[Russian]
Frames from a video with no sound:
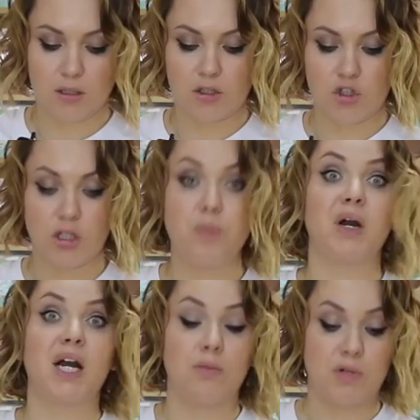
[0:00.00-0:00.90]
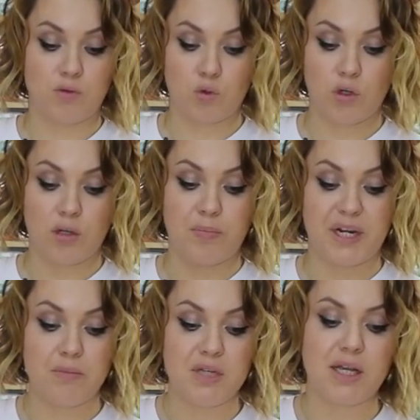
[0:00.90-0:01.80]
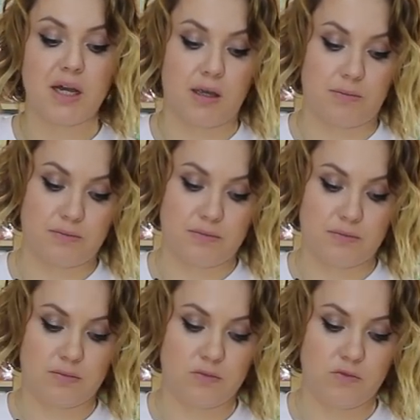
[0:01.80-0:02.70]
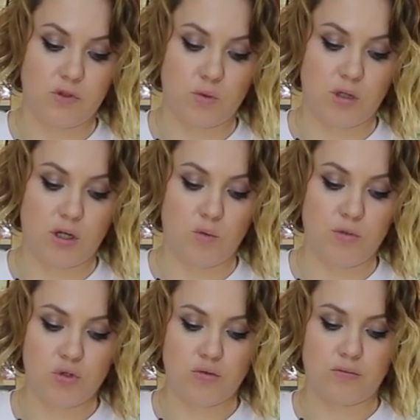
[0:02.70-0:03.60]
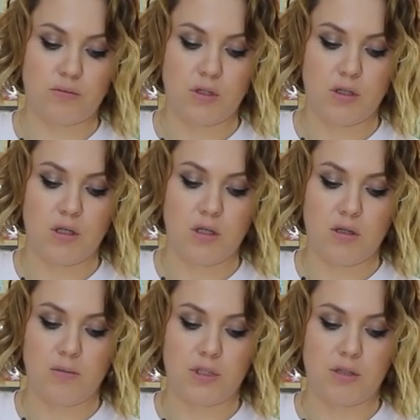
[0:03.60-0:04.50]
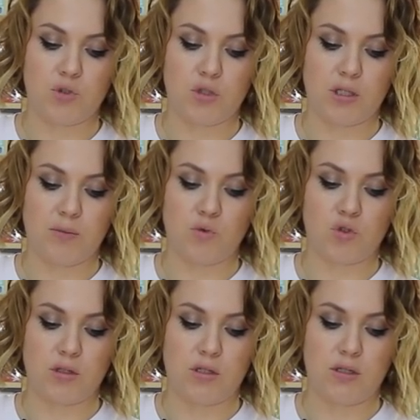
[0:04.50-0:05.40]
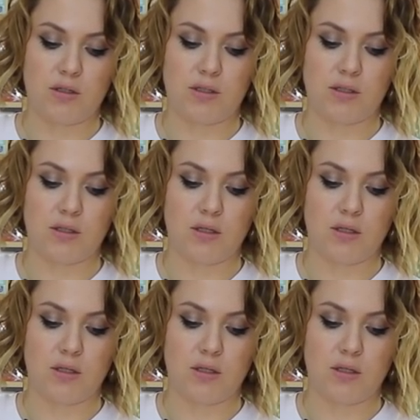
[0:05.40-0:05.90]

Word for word: Точнее, пока мы его только примеряем в эту коробочку, потому что нам нужно сделать